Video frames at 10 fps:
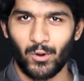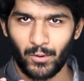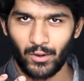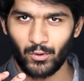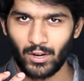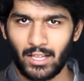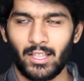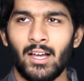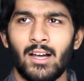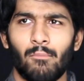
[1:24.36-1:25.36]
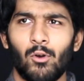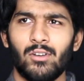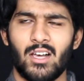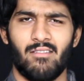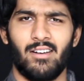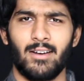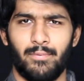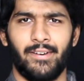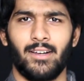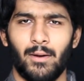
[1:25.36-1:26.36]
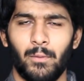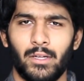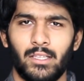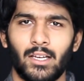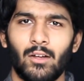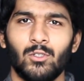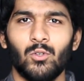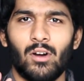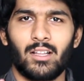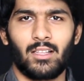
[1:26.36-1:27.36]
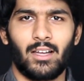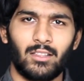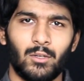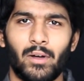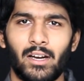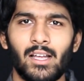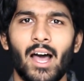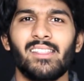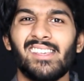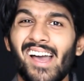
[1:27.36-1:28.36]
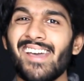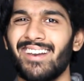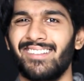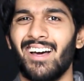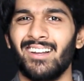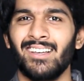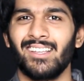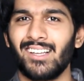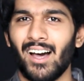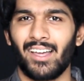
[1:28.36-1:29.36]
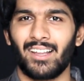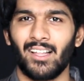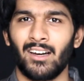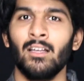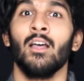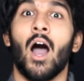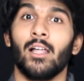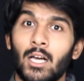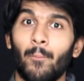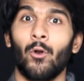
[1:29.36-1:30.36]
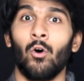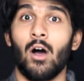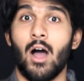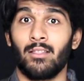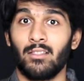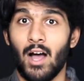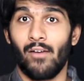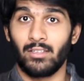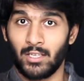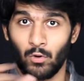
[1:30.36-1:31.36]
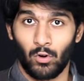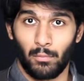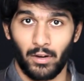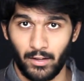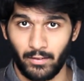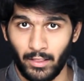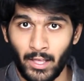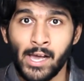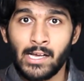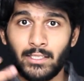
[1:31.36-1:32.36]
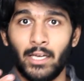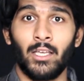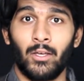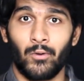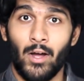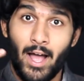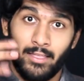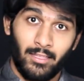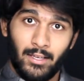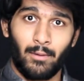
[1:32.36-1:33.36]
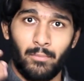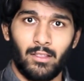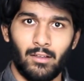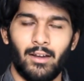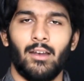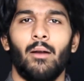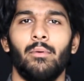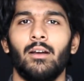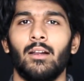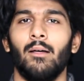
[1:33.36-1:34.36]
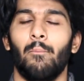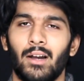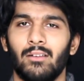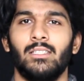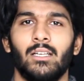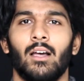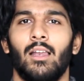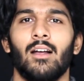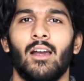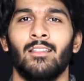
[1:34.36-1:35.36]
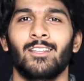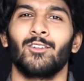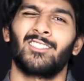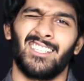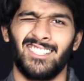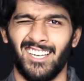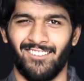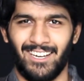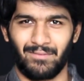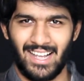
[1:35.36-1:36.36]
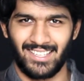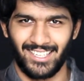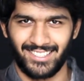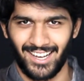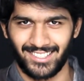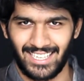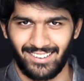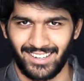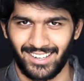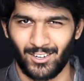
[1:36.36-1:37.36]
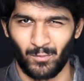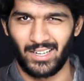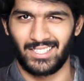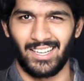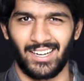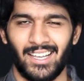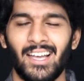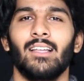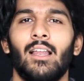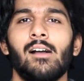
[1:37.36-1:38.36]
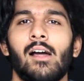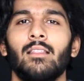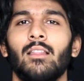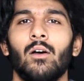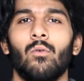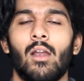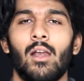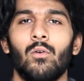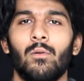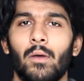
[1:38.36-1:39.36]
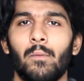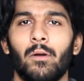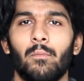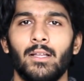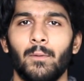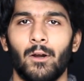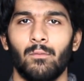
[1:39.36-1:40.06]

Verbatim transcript: ஒரு ஒரு கதை பலூன் வியாபாரி என்ன பண்ணிருக்காருன்னு பாத்தீங்கன்னா வந்து ஒரு இடத்துல இறந்திருப்பாரு அது ஏன் இறந்தாரு எதுக்காக இறந்தாரு அதுக்கப்புறம் அந்த ஆவி ஜெய் உடம்புலயே வருது ஜெய்யோ அந்த சம்பந்தம் என்ன அப்படின்ற பல விஷயங்கள்லாம் கலந்து வந்து அஞ்சலி வேற அஞ்சலி சாங்ஸ் எல்லாம் வேற இருக்கு எல்லாம் இருக்கு இதெல்லாம் கலந்த ஒரு நல்ல ஒரு பேய் படமா இந்த